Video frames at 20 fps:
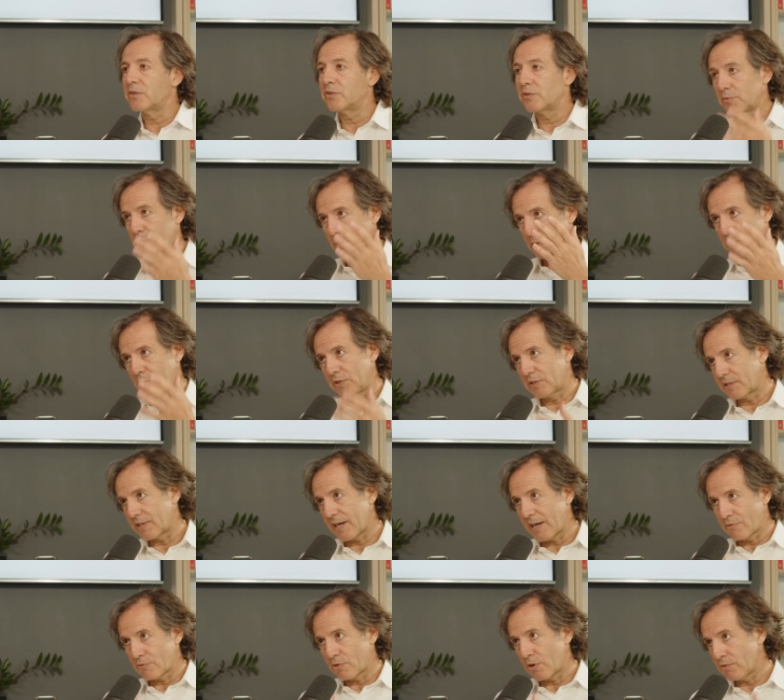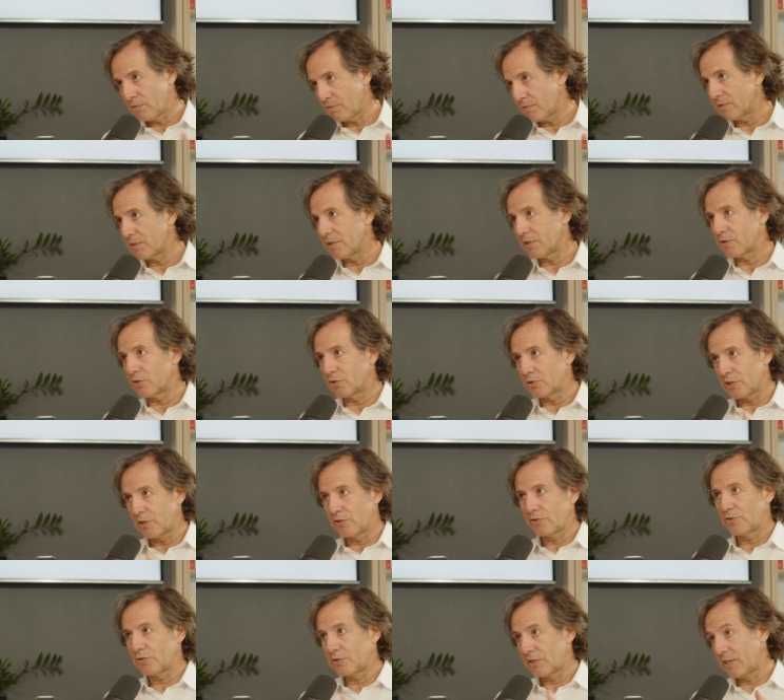Entonces, pues es right, wrong y
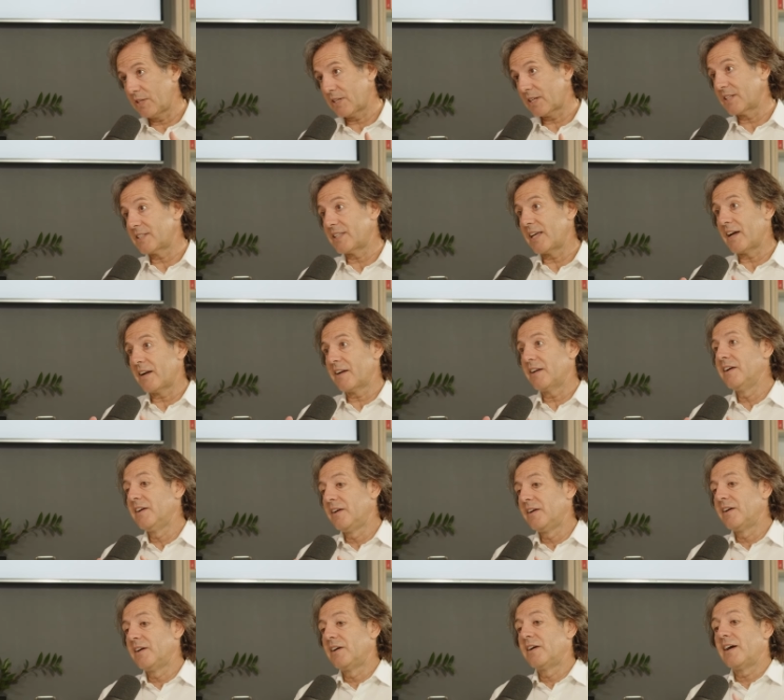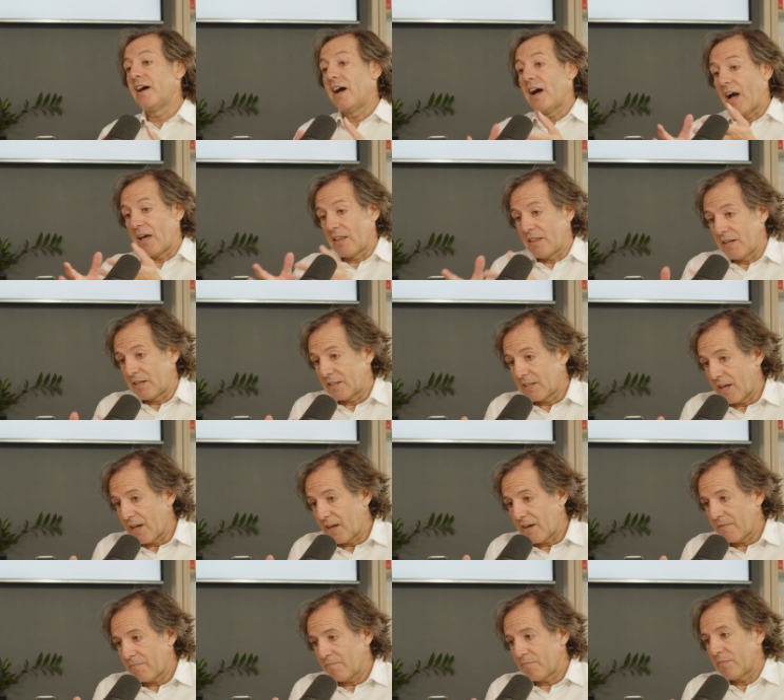consensos. Tienes que estar,
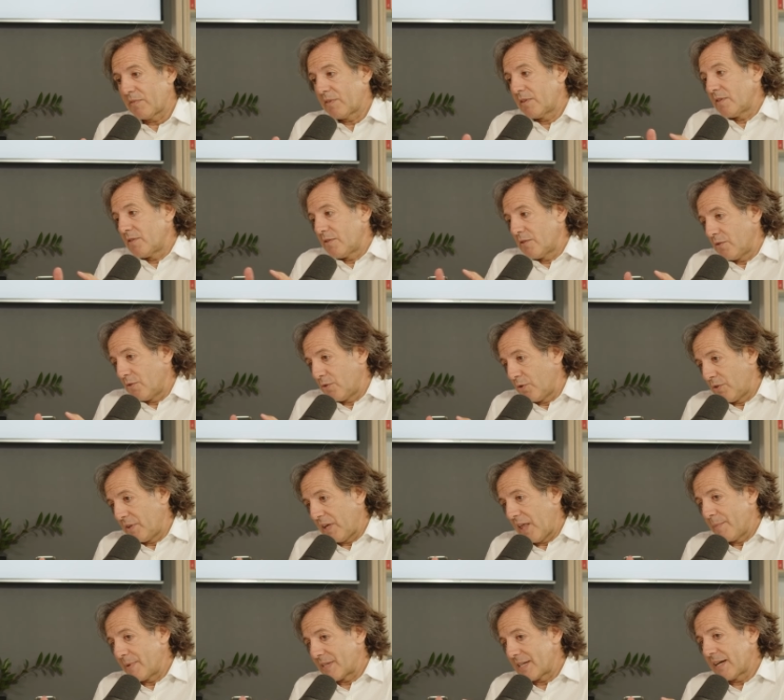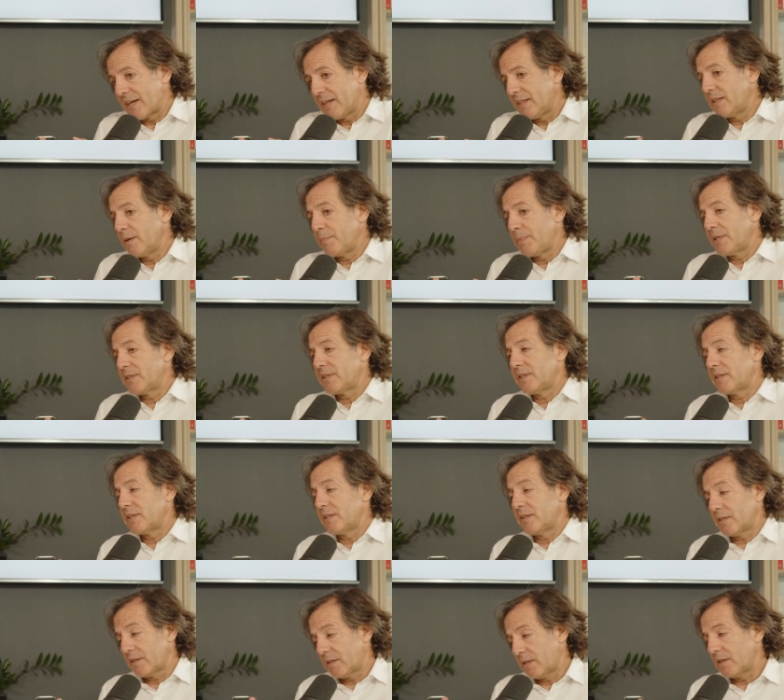acertar donde además la gente piensa
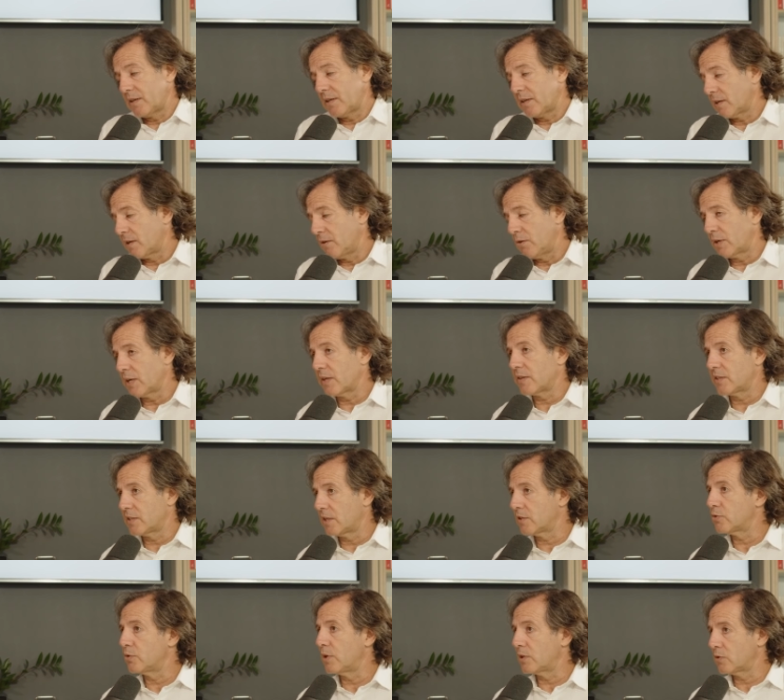que, lo que haces es una